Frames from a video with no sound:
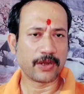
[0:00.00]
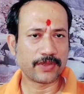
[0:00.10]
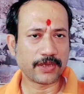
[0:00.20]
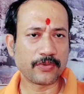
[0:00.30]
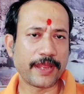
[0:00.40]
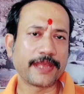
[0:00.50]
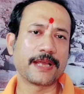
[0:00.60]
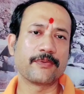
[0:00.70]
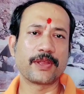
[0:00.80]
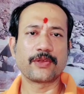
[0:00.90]
ভালো থাকুন এই
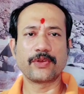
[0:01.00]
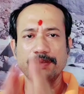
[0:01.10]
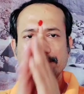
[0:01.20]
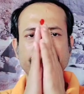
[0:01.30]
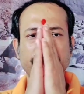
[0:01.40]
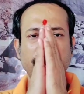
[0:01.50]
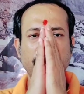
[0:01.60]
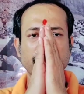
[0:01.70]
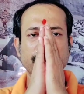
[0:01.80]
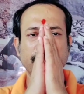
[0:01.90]
কামনা করি
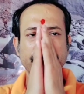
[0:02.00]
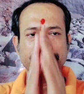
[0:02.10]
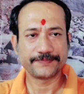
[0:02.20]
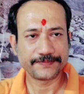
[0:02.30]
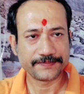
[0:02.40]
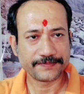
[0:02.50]
নমস্কার